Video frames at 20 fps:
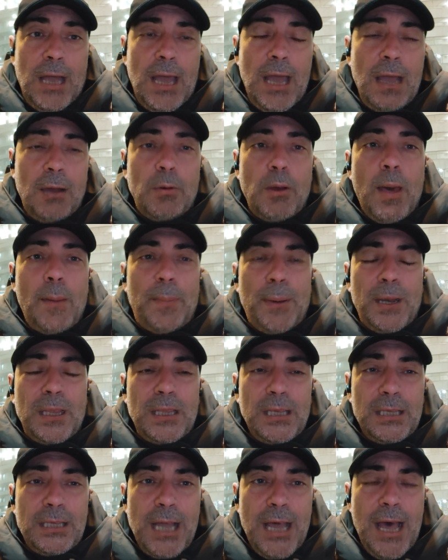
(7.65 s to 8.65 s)
è una
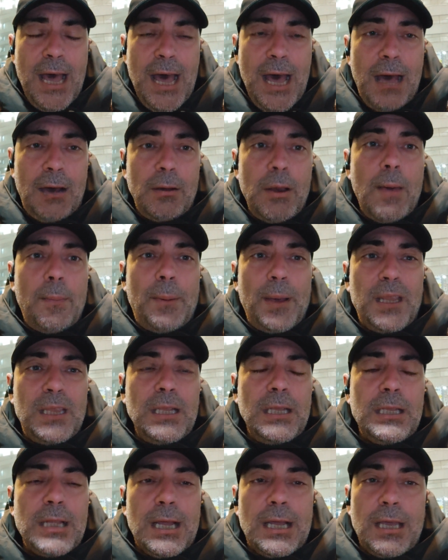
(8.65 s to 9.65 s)
partita, una
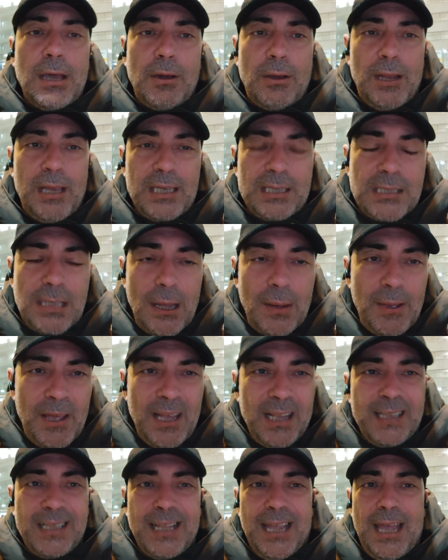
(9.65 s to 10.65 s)
partita, che
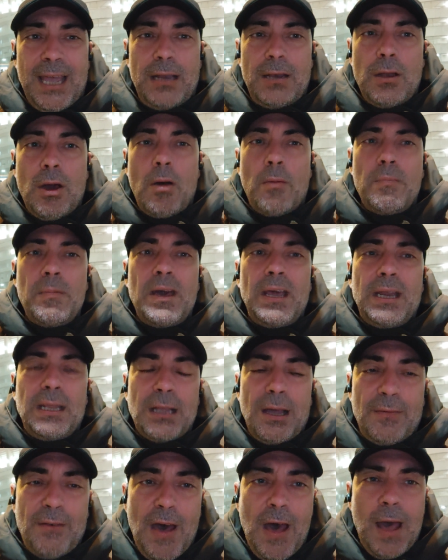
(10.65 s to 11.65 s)
onestamente non
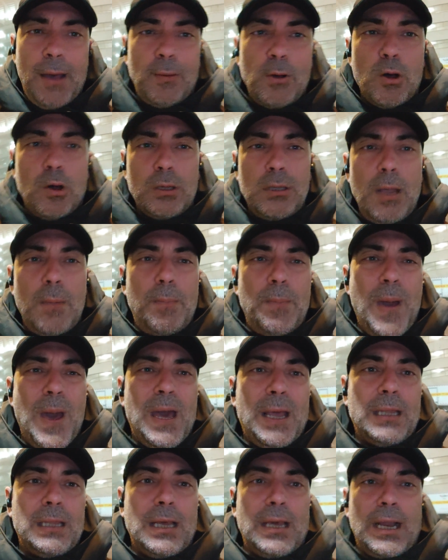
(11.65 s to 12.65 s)
meritavamo di
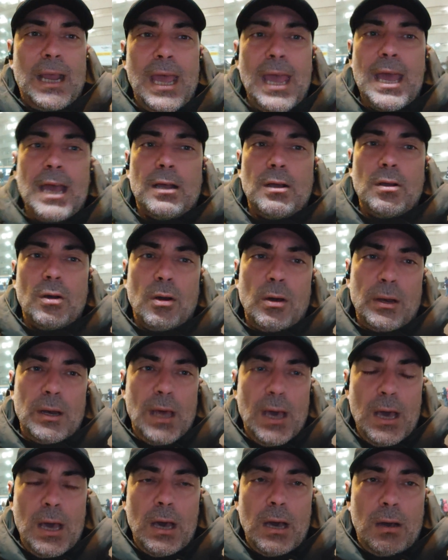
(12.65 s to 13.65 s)
perdere
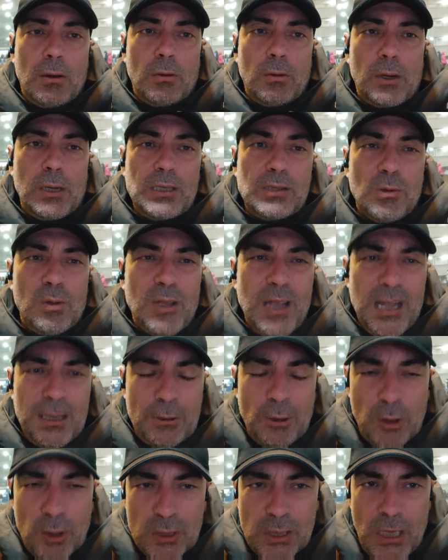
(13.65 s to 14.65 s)
con eh, un
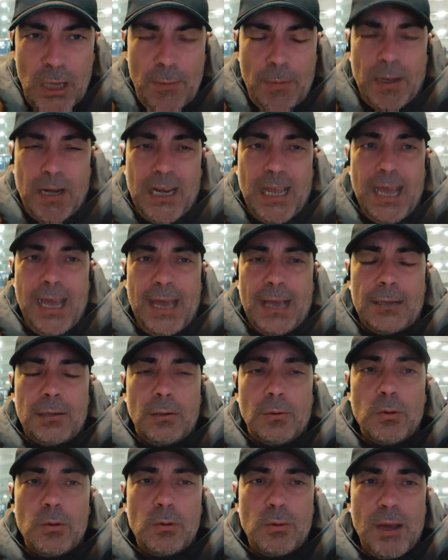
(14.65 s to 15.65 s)
risultato così perché
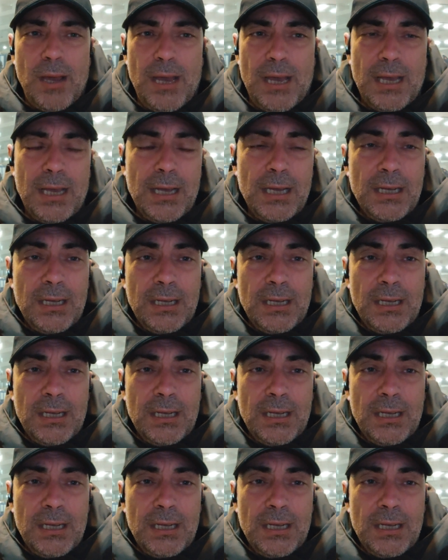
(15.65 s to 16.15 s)
comunque